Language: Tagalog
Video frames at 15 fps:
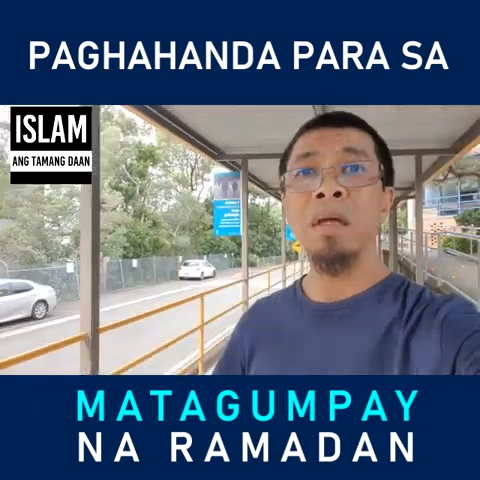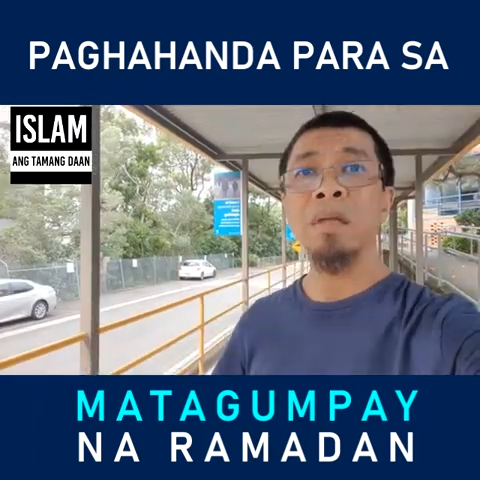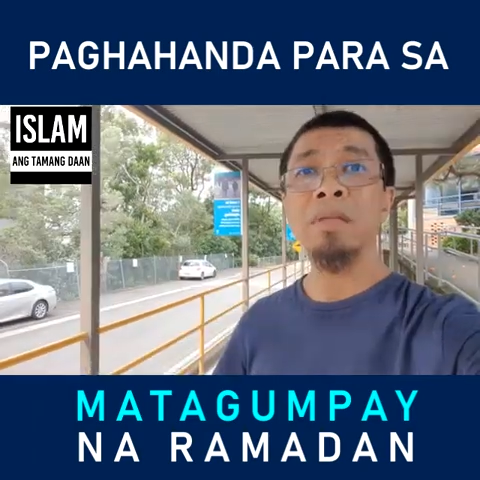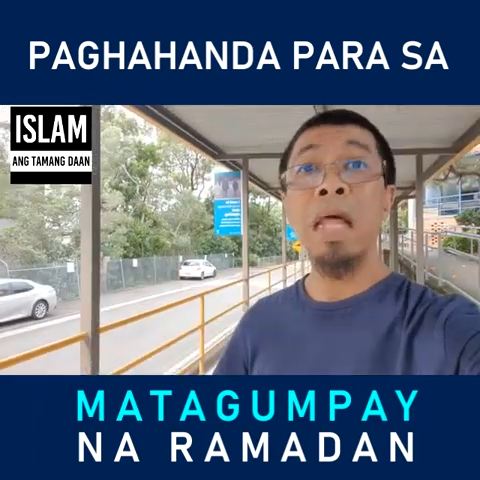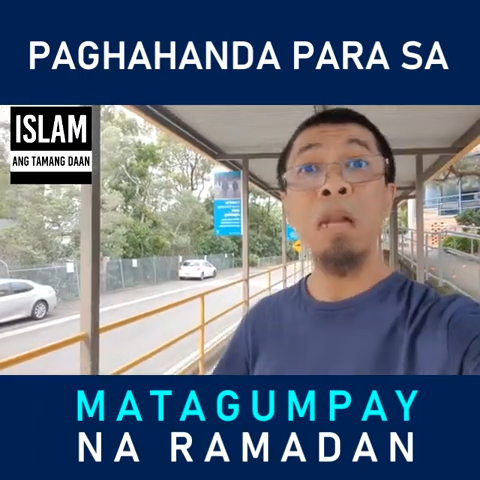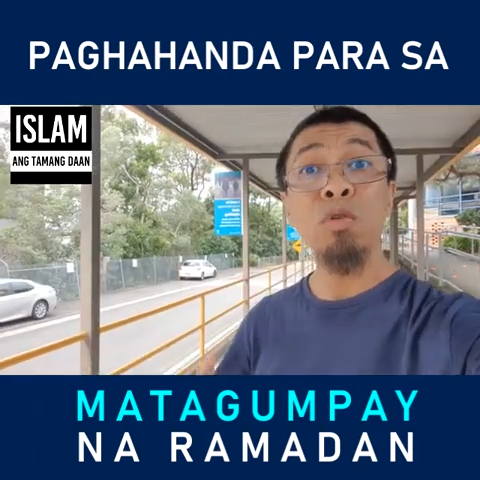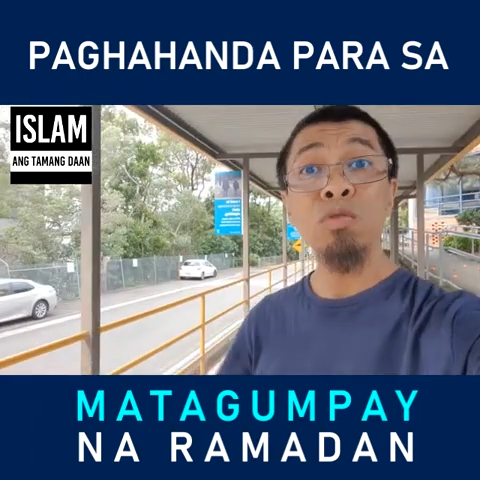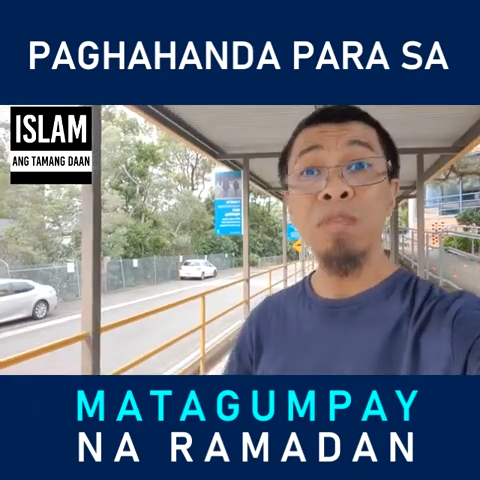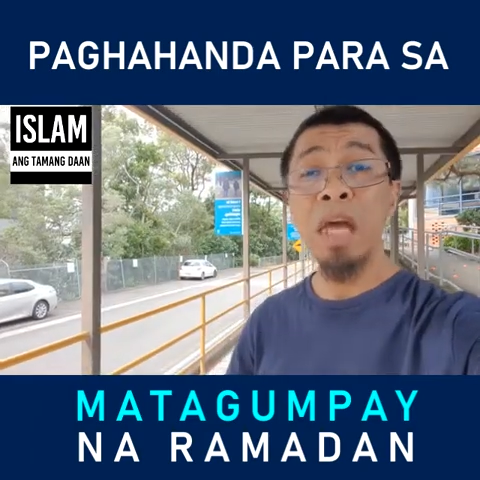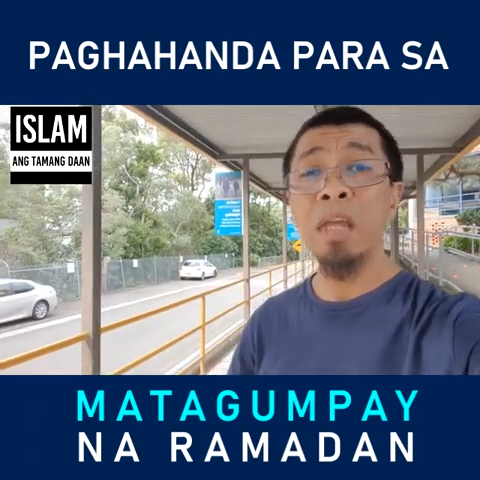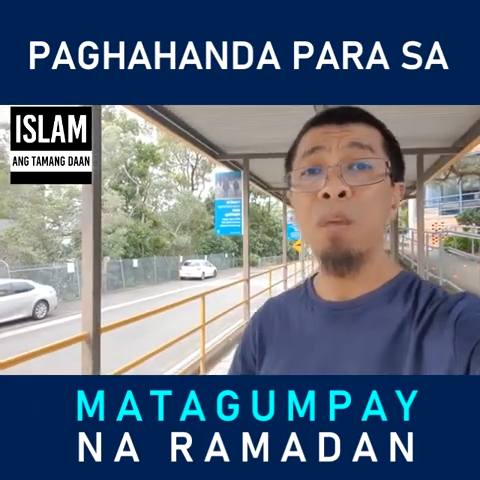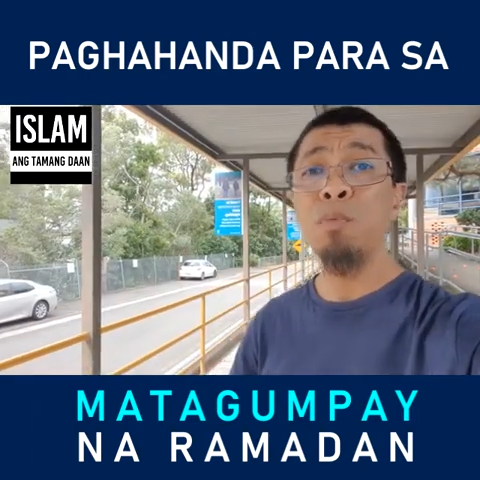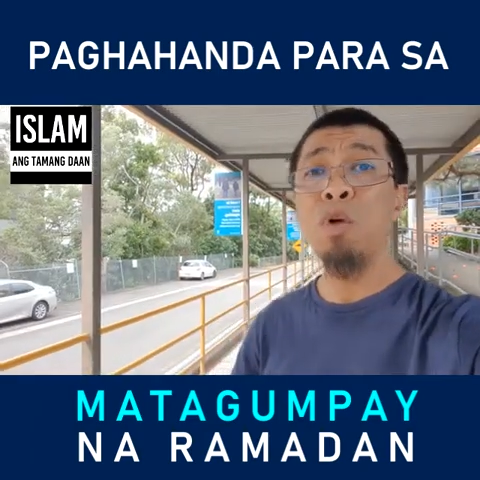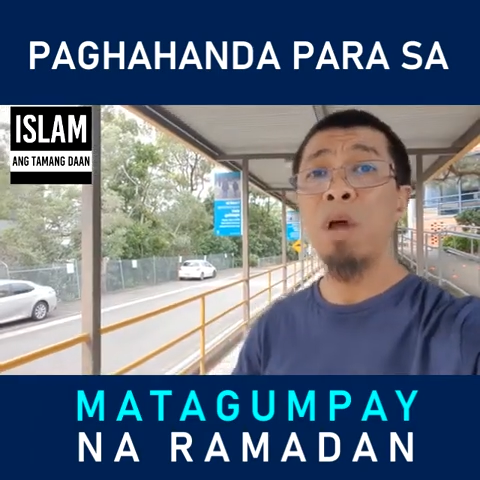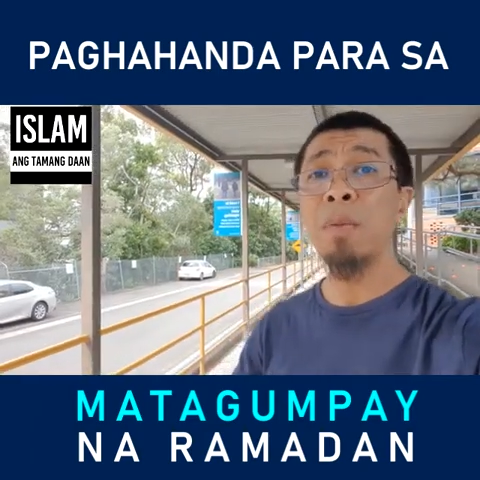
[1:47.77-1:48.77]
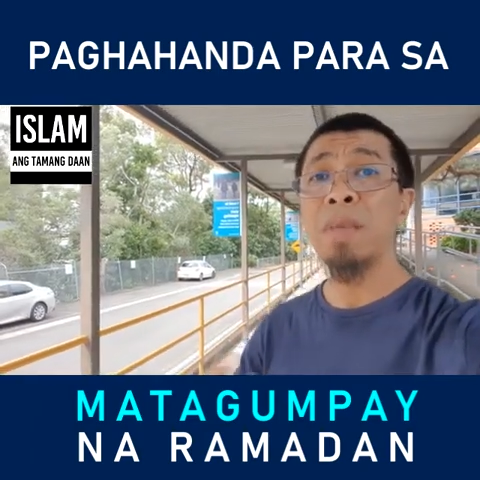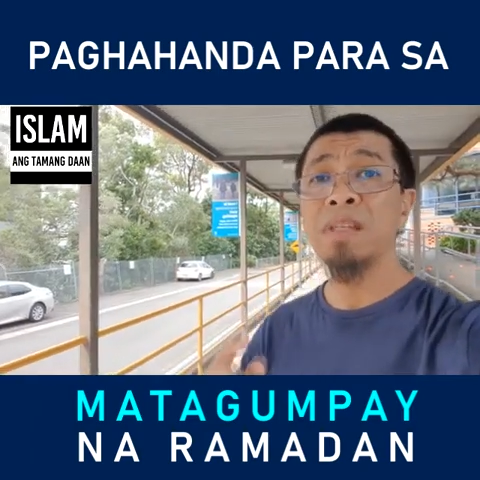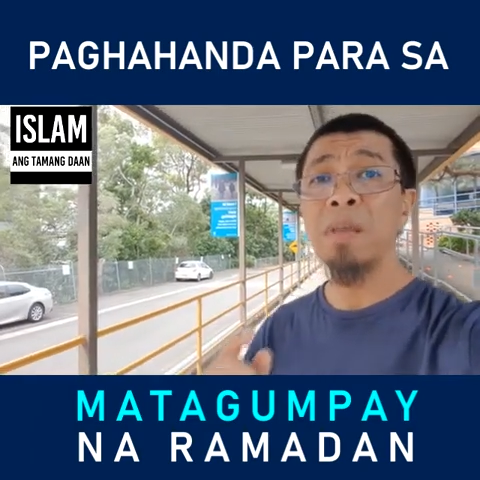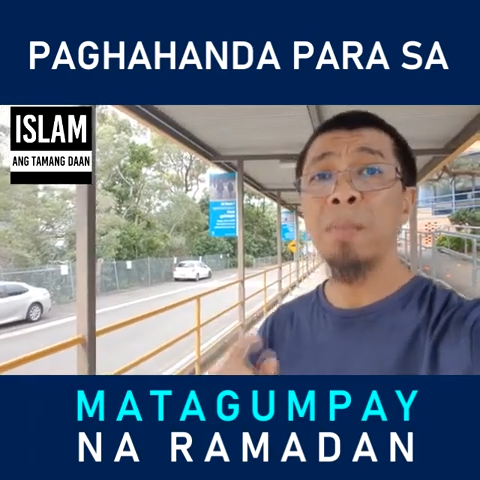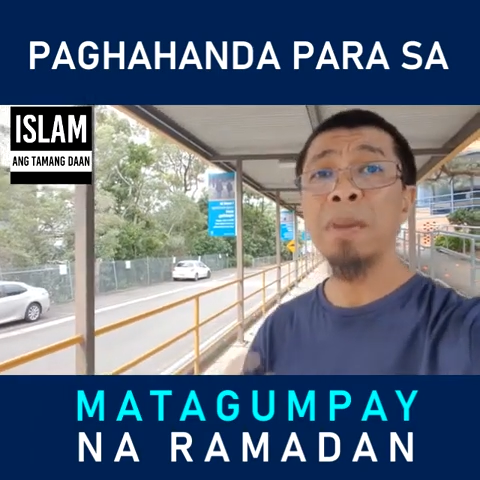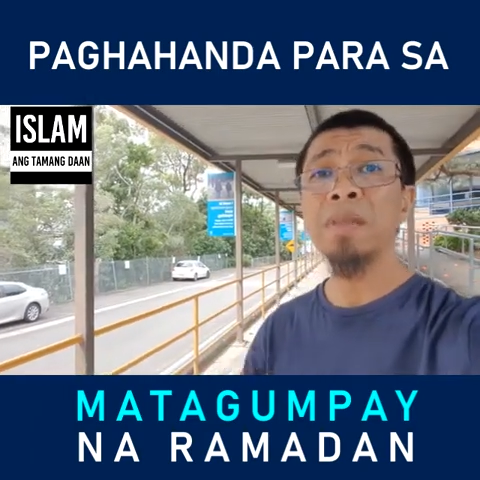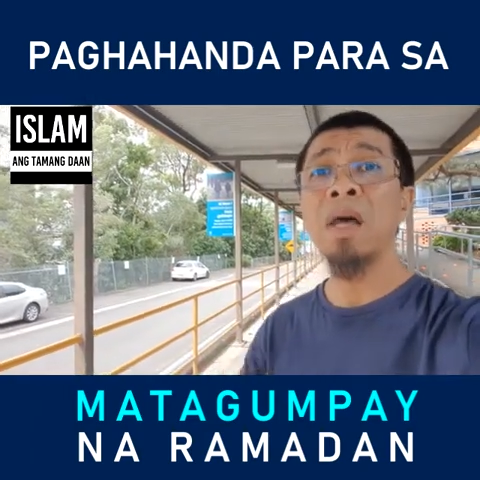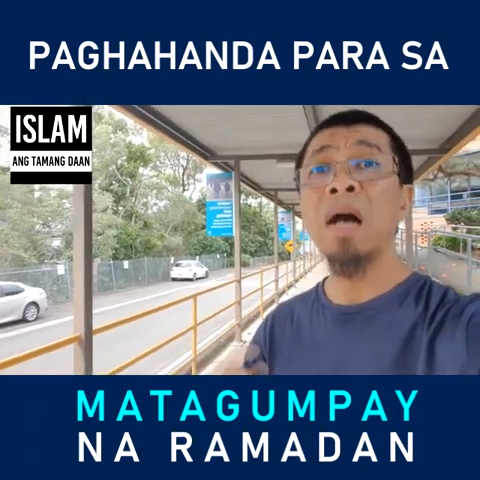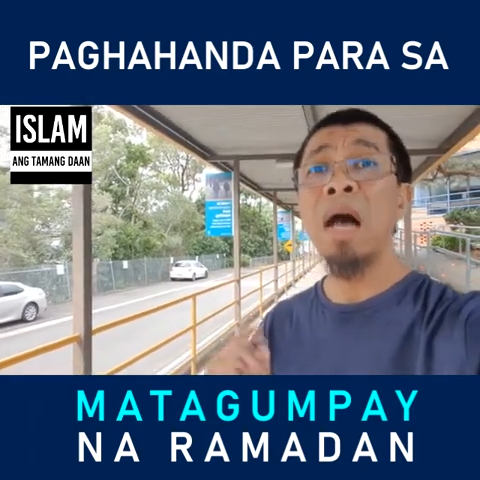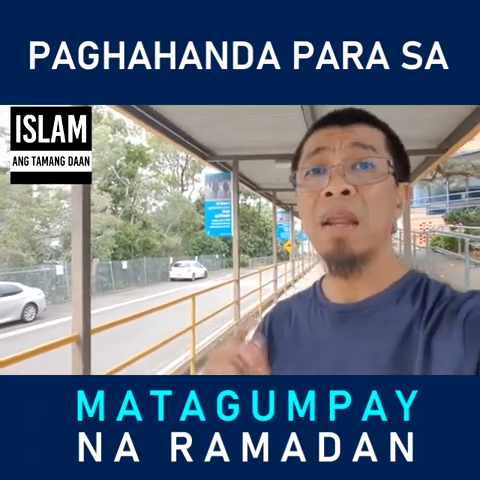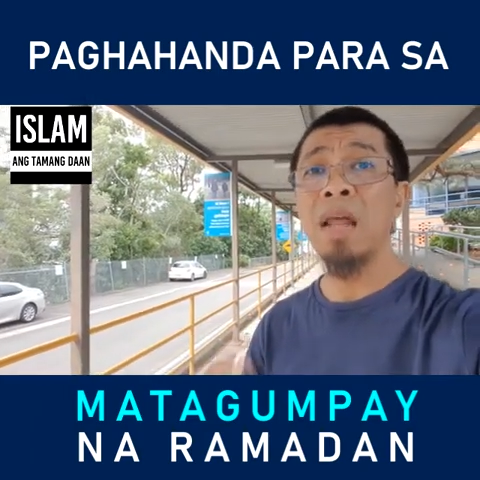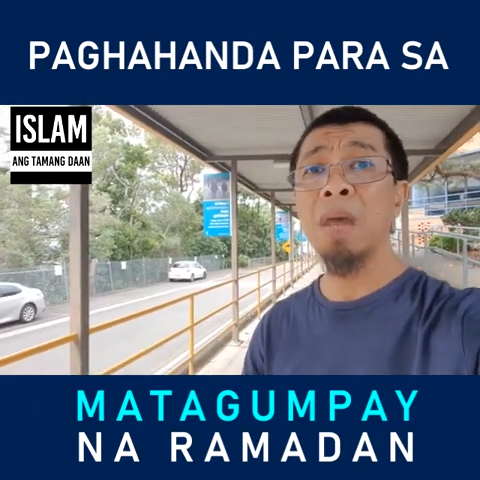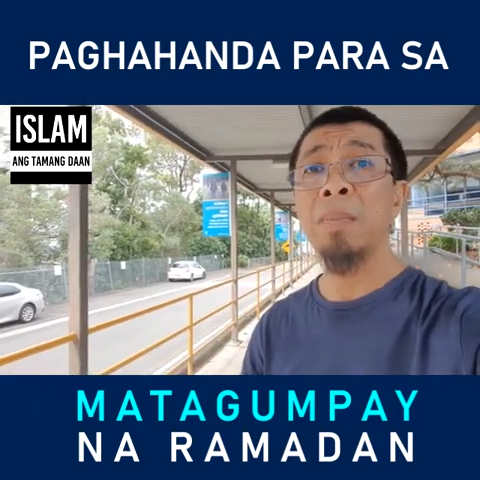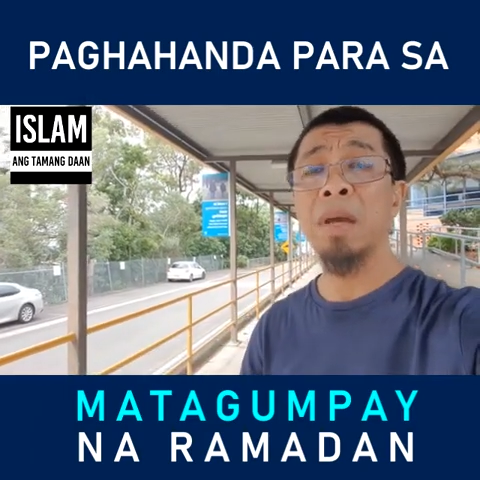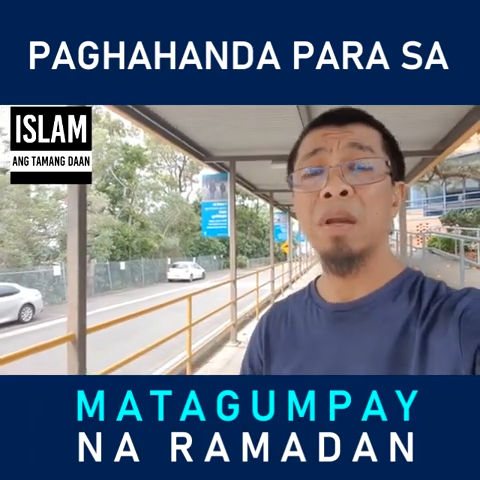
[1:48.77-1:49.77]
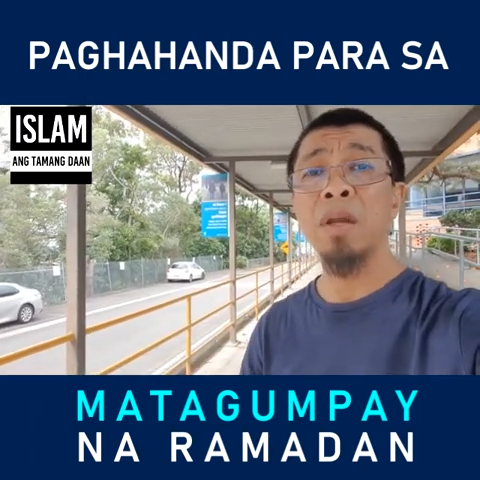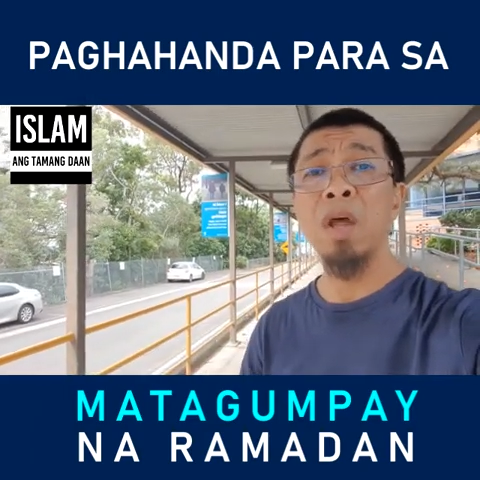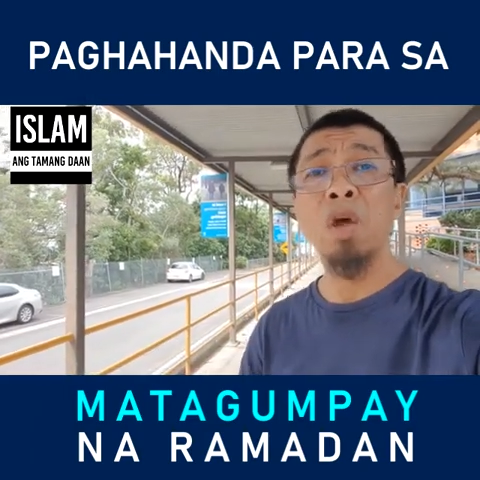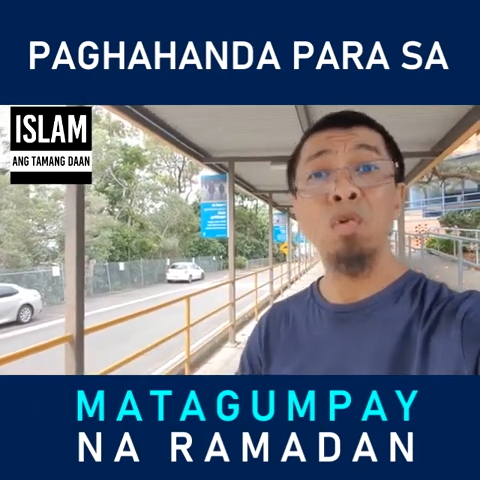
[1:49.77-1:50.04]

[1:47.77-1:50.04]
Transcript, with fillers: Dahil kung tayo po ay may sapat na kaalaman